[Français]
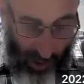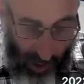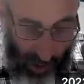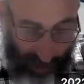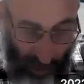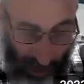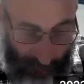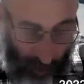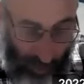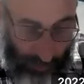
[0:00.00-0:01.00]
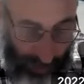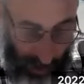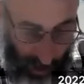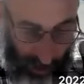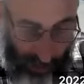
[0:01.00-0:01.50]
Et dit le Rav
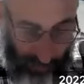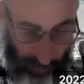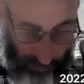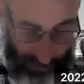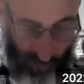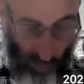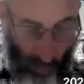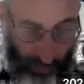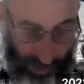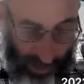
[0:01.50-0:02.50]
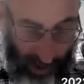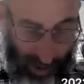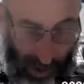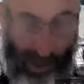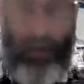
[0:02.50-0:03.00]
il ne faut pas se tromper,
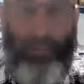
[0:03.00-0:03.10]
les